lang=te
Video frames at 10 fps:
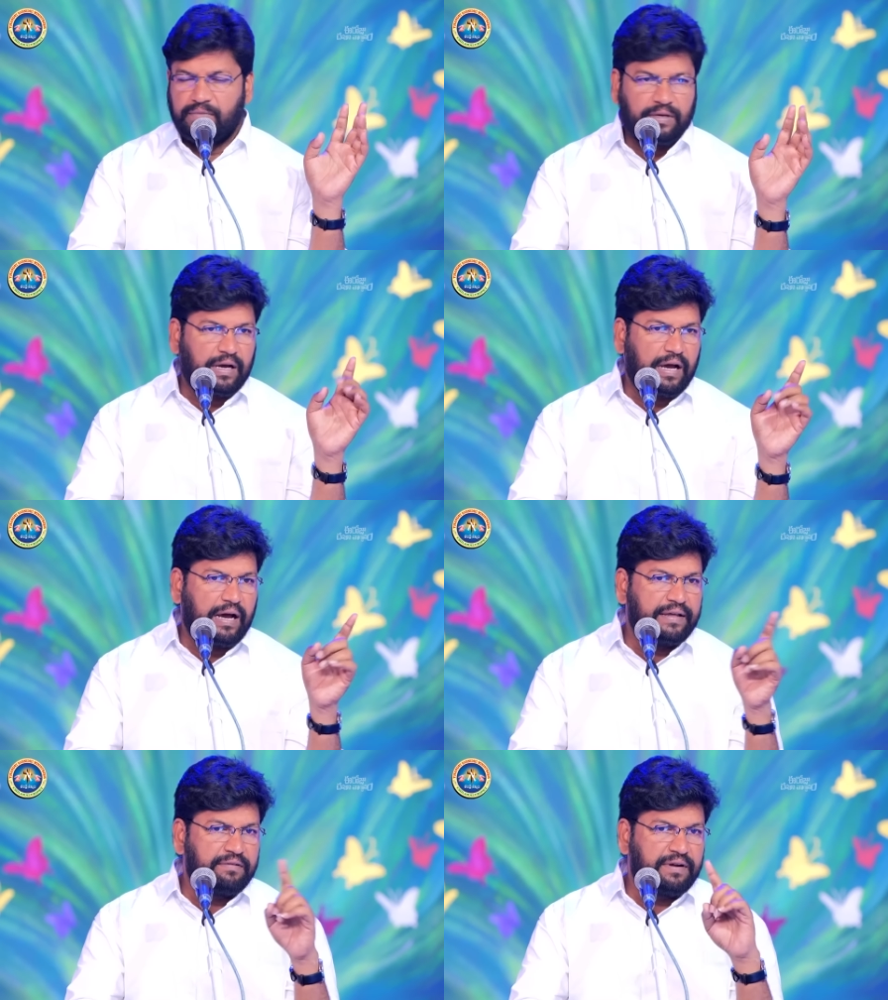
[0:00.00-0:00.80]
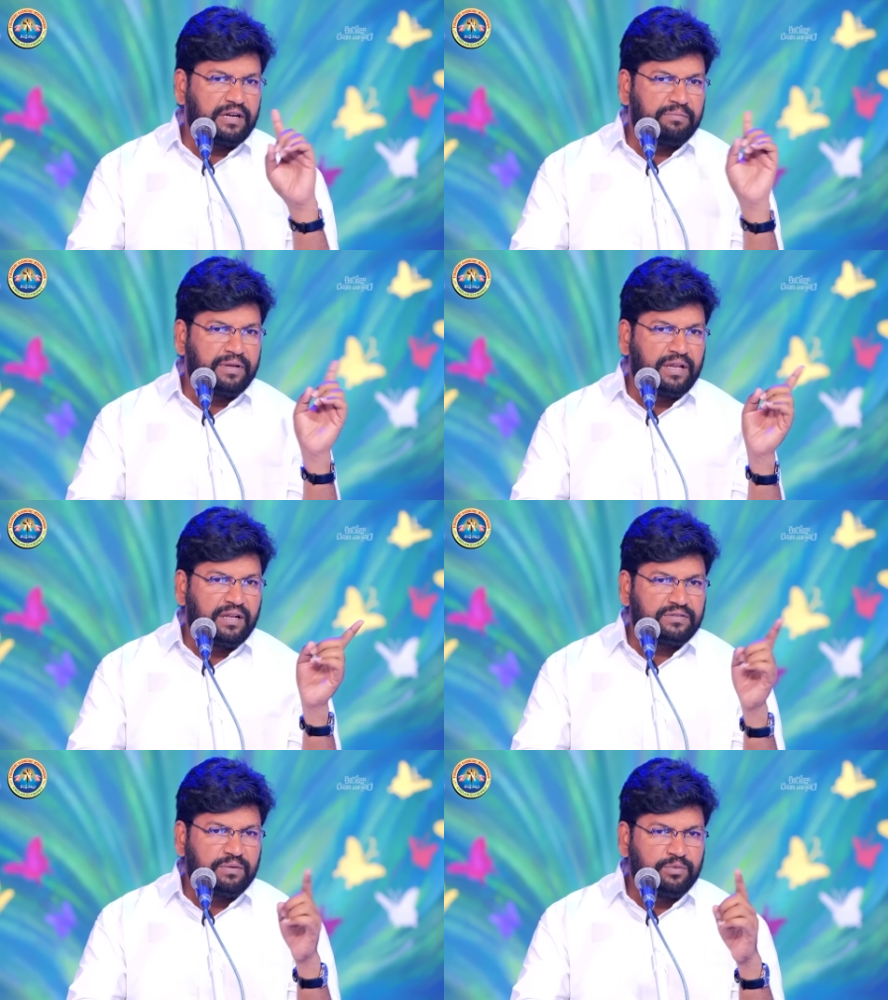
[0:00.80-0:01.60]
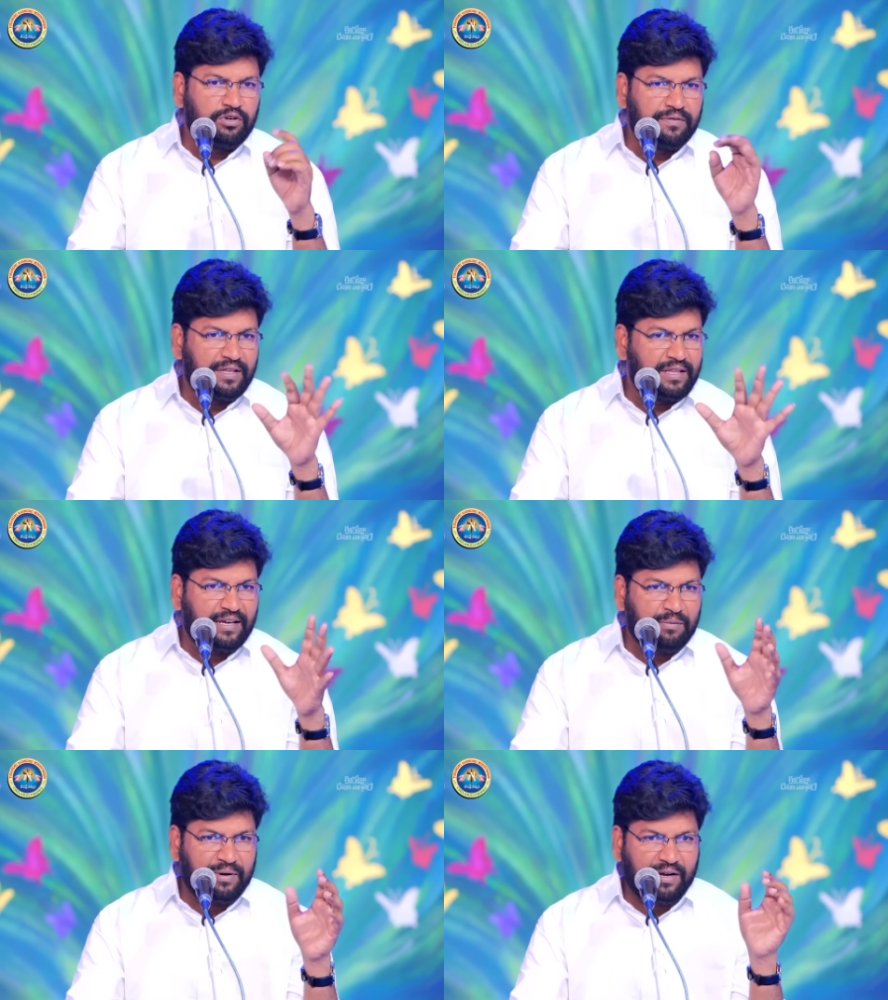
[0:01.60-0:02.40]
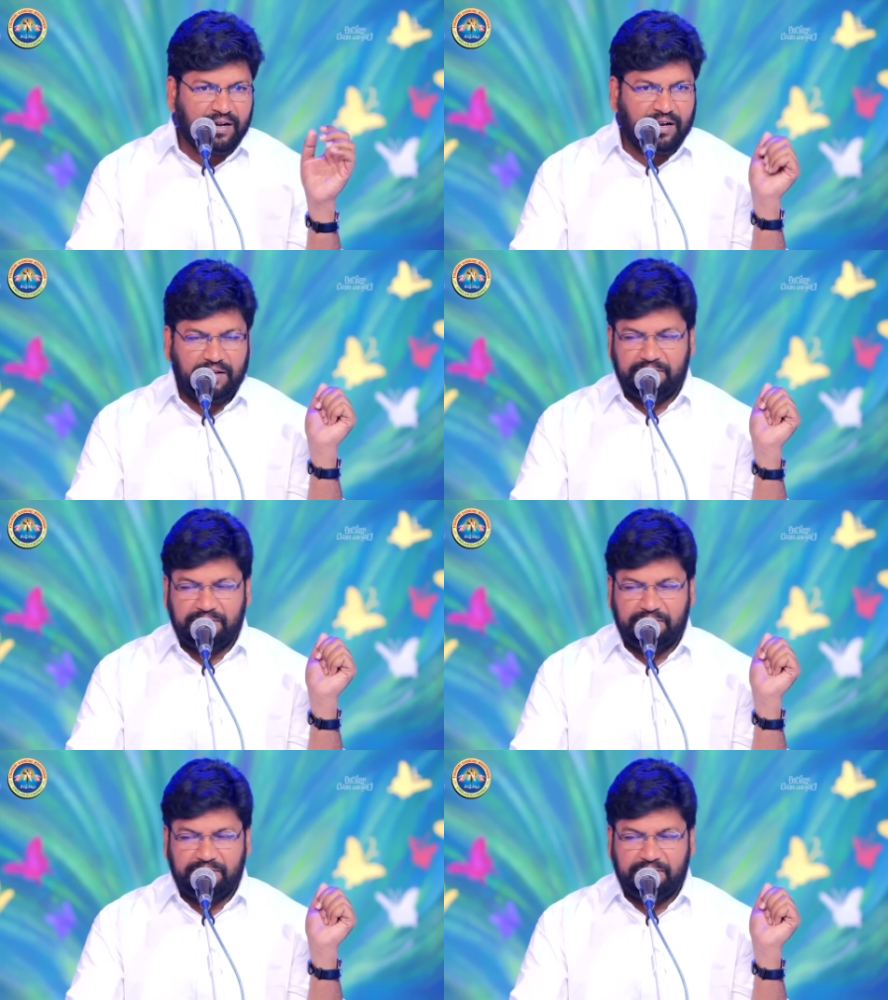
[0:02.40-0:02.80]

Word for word: ఇక ఆయన వెంట మిగిలిన సమూహం ఏది కనబడట్లా